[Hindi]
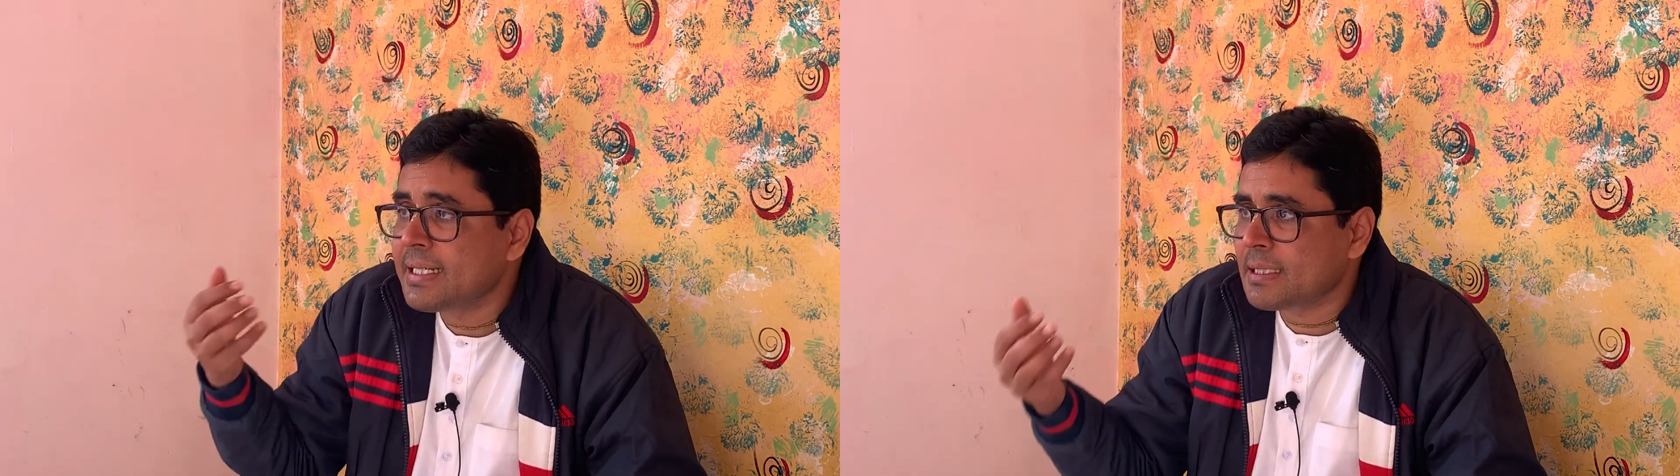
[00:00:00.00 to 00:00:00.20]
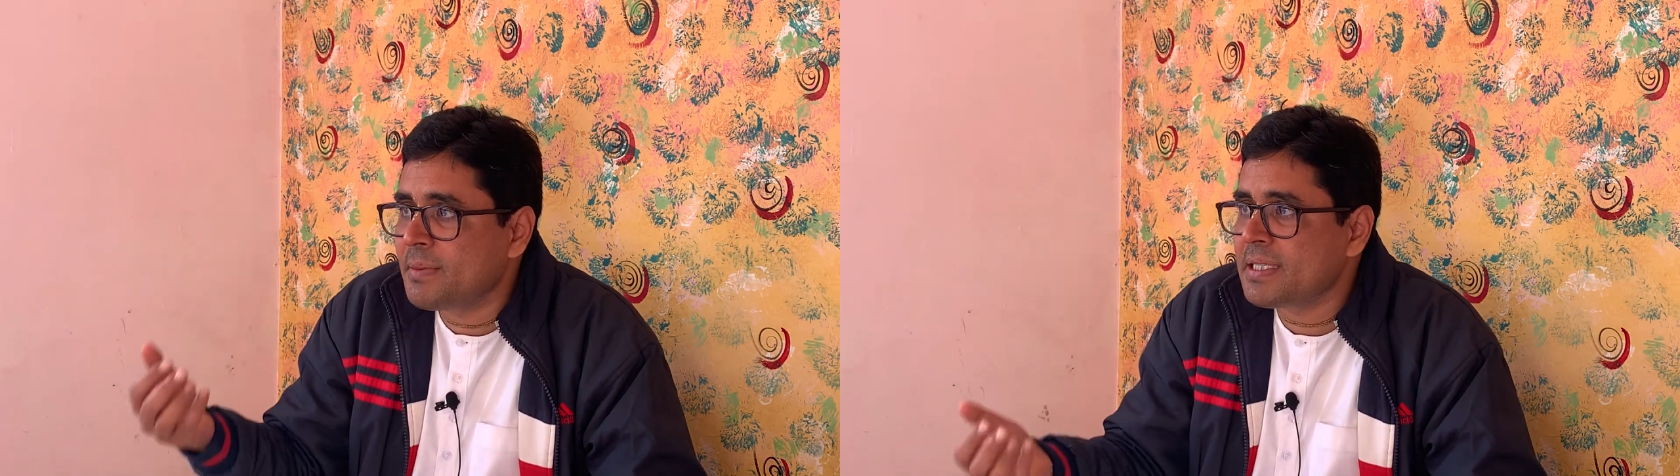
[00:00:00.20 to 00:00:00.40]

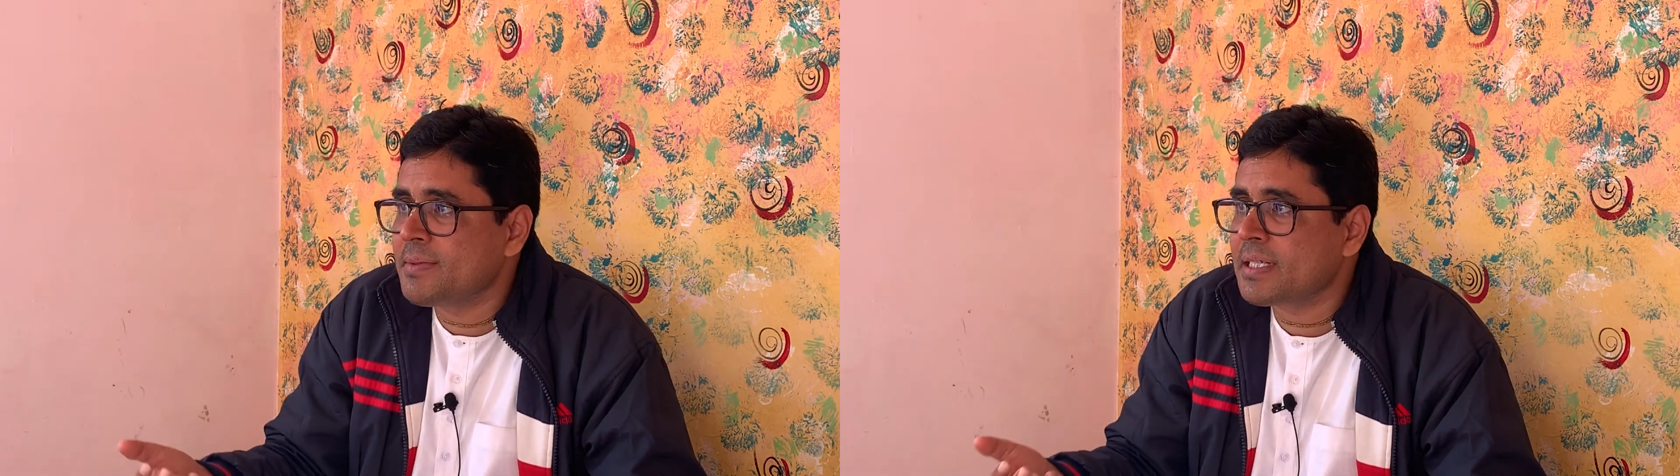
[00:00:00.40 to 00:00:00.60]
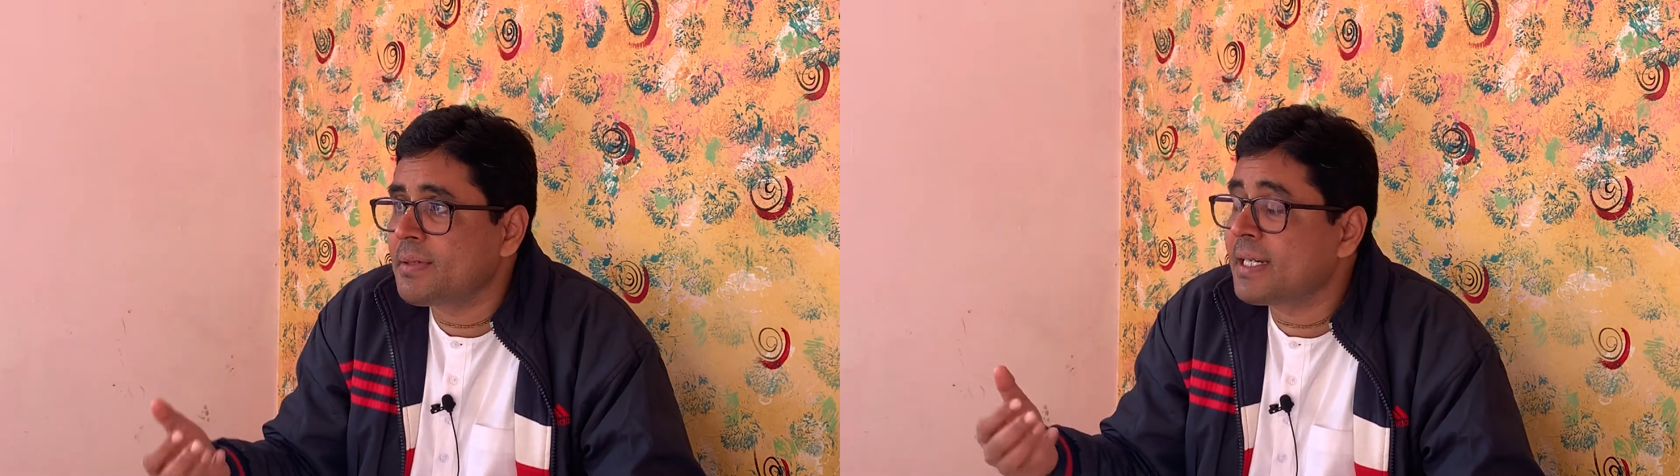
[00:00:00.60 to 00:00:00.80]
सबमिसिव
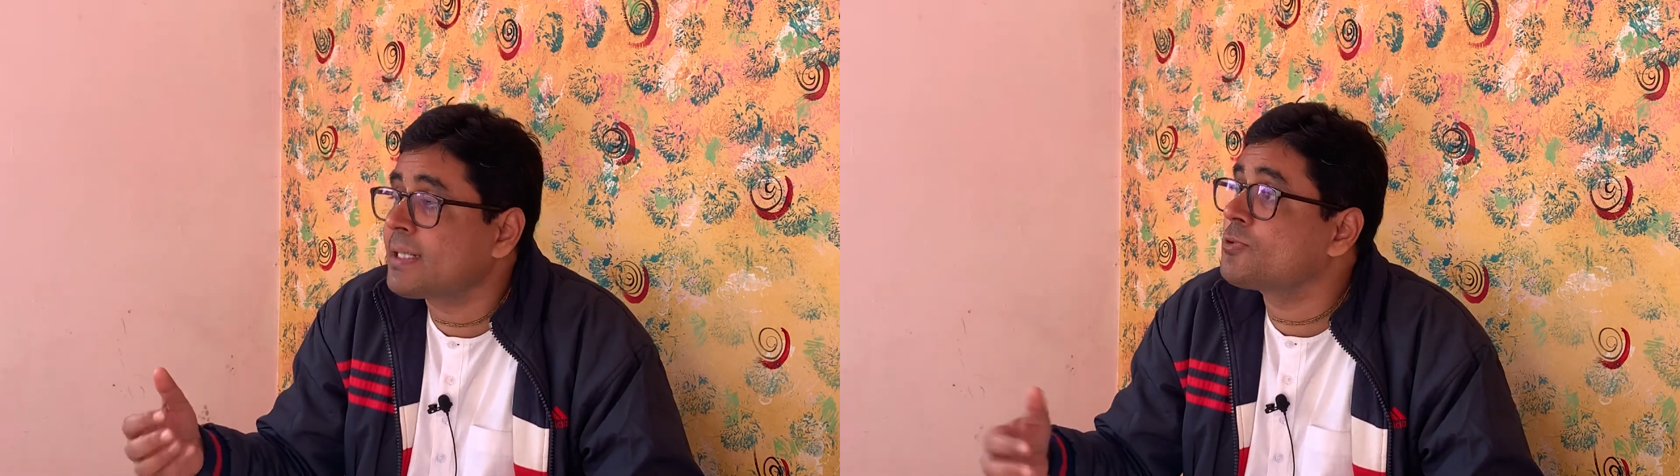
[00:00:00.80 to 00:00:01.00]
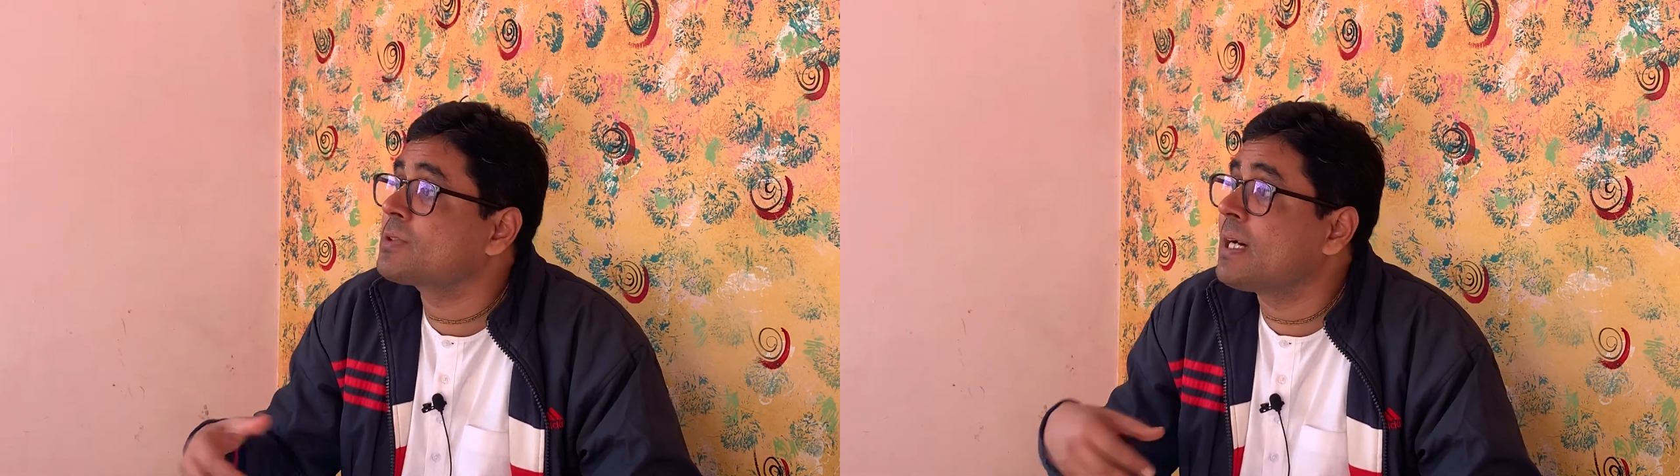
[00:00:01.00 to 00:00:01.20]
नेचर में
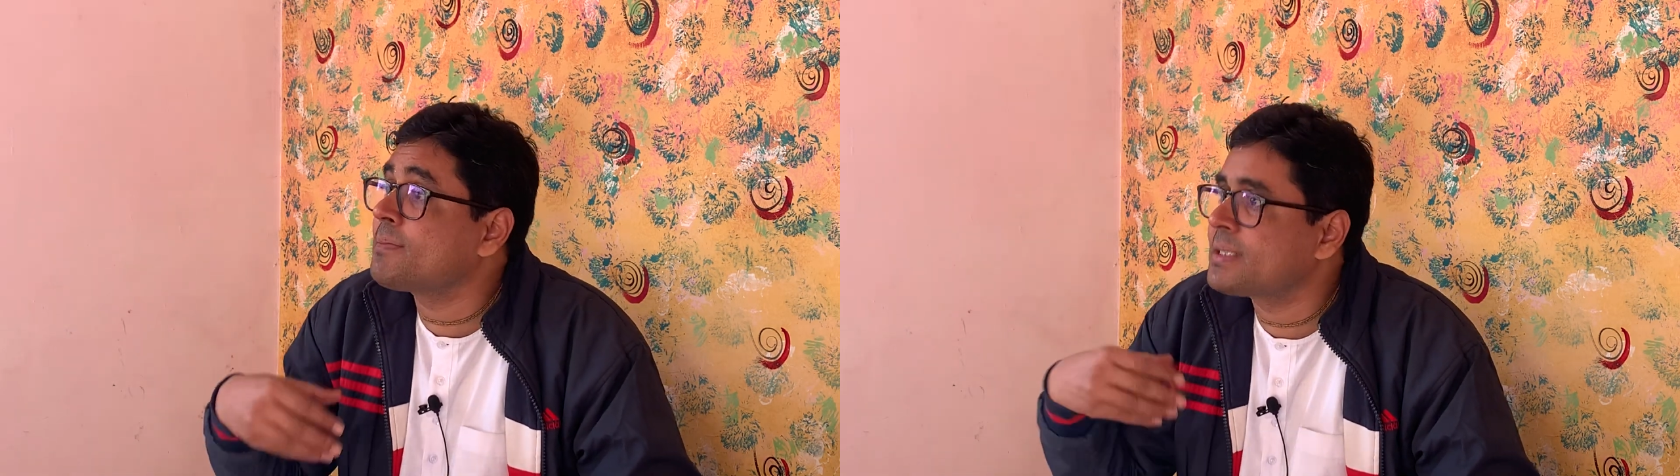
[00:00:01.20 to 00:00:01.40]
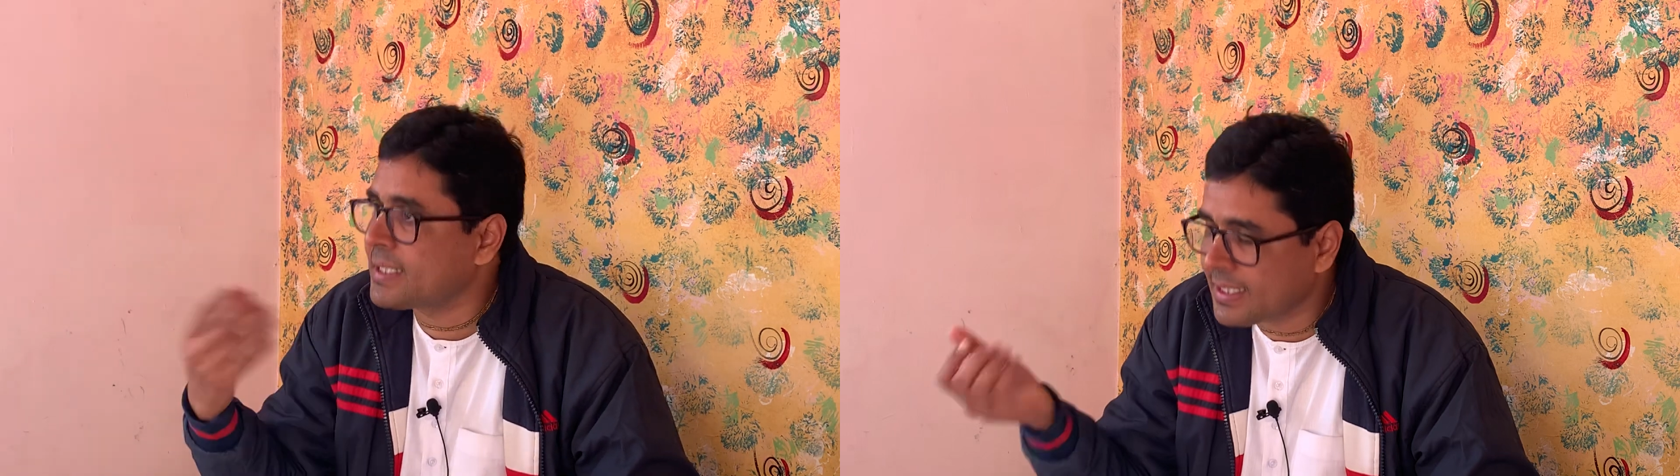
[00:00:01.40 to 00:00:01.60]
रहेंगे तो उतना
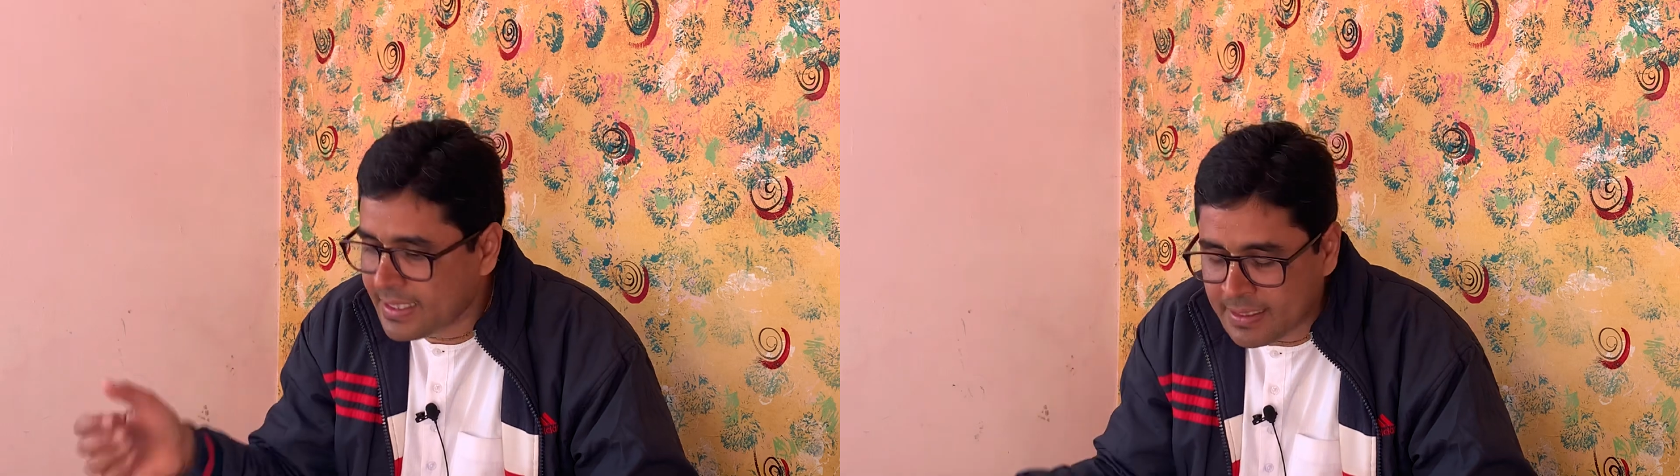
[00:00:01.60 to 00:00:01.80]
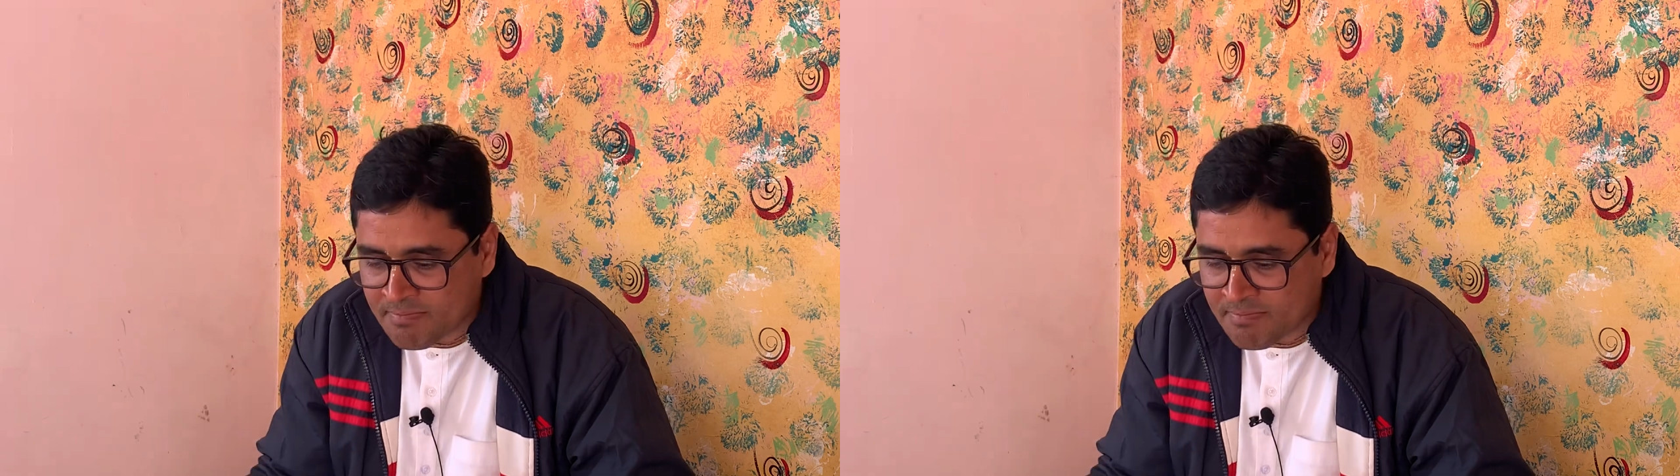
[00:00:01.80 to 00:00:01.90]
हम सीखेंगे